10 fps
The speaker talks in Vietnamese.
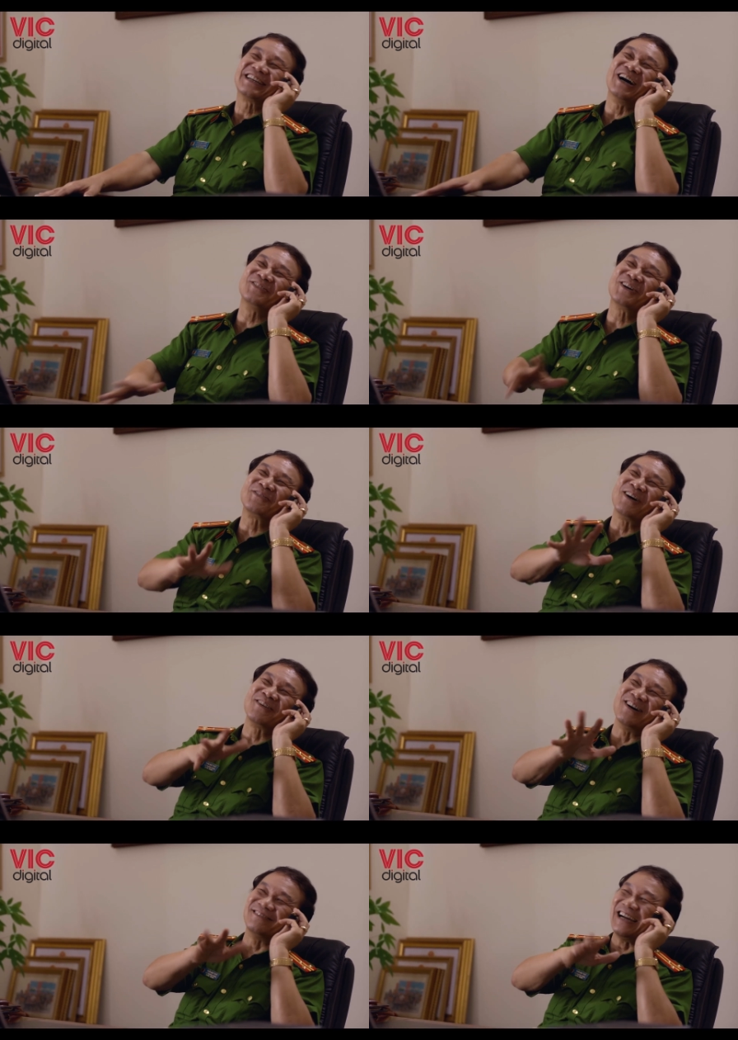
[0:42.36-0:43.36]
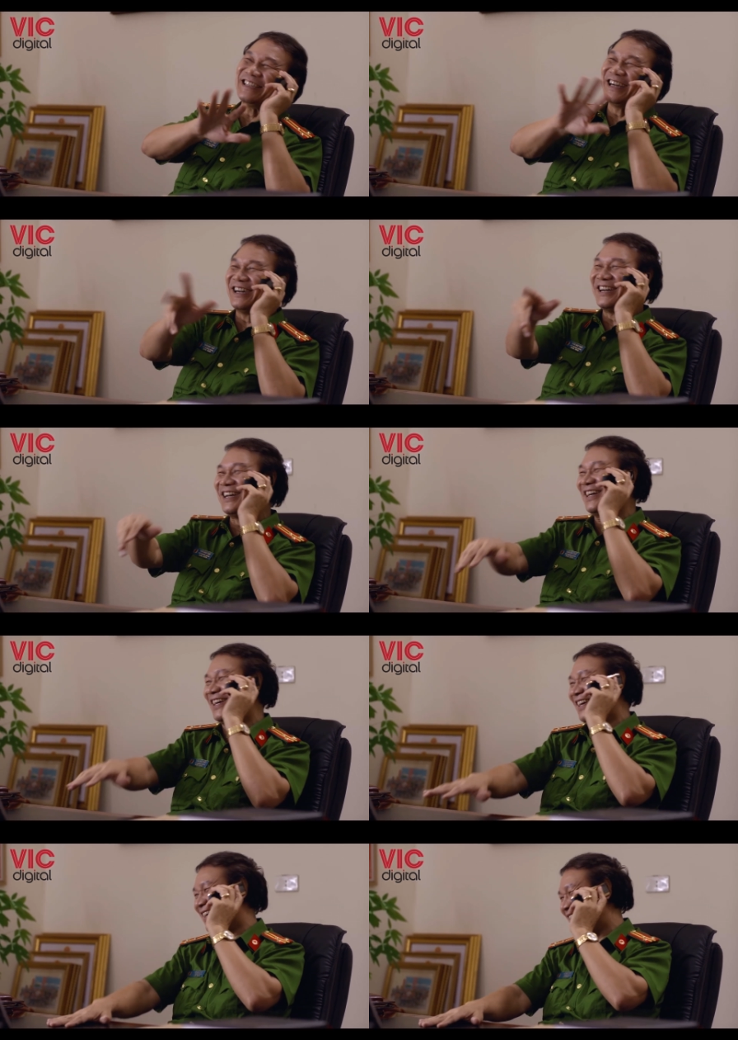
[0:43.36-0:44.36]
không không không không anh
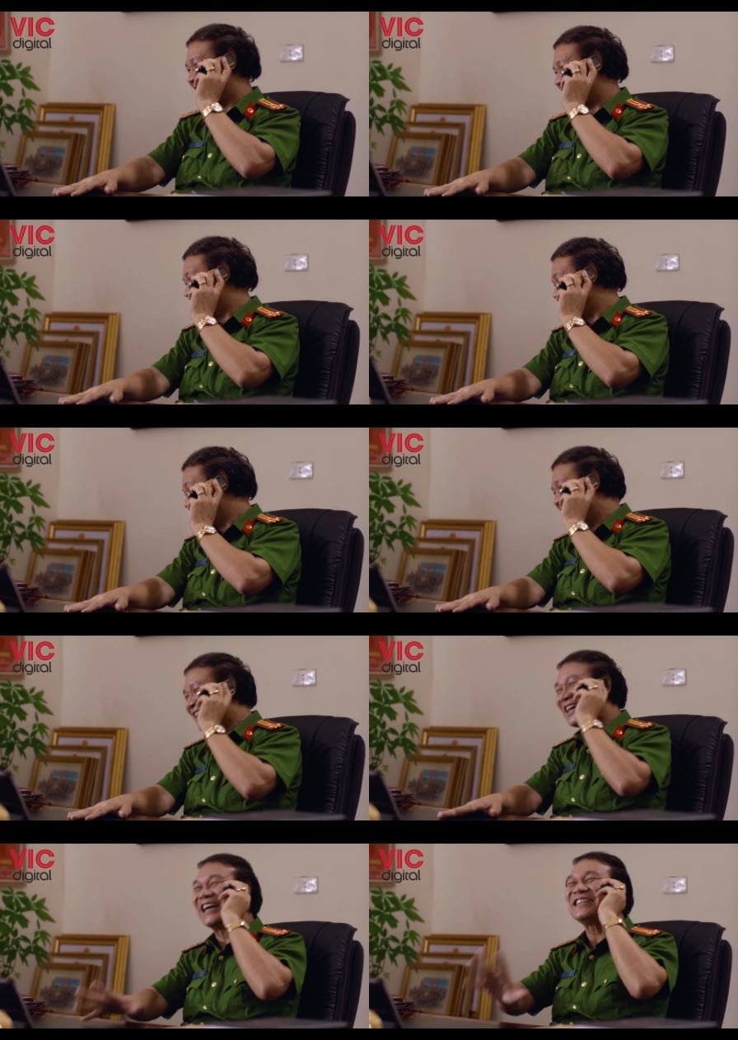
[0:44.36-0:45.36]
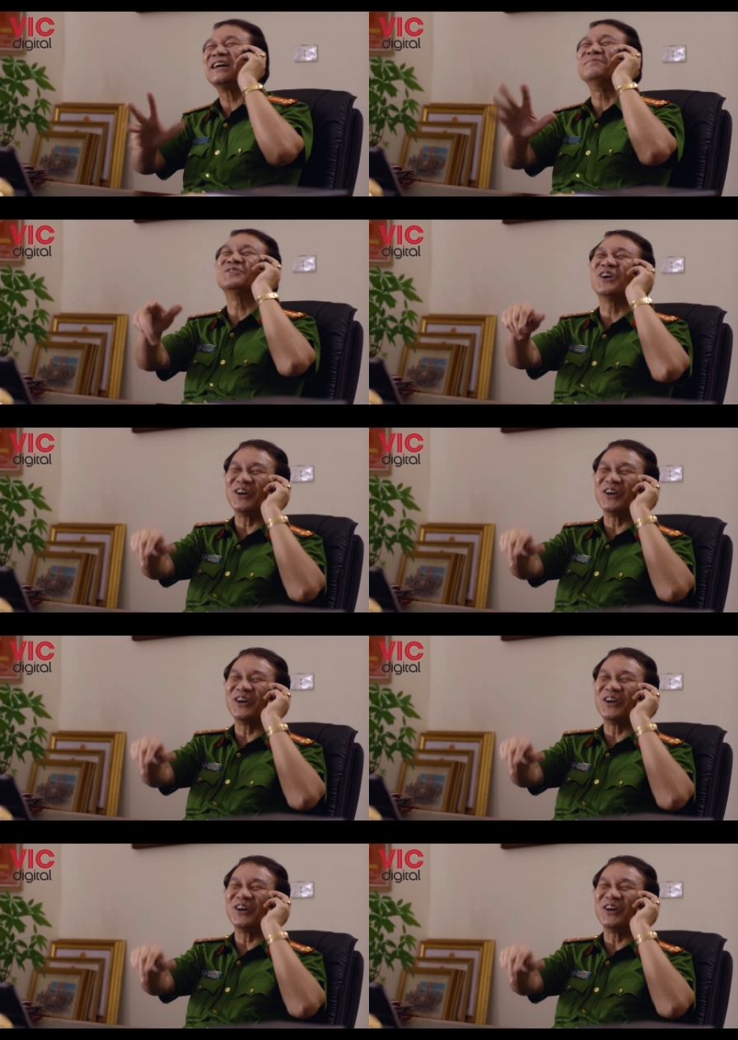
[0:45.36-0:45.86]
ơi anh nhầm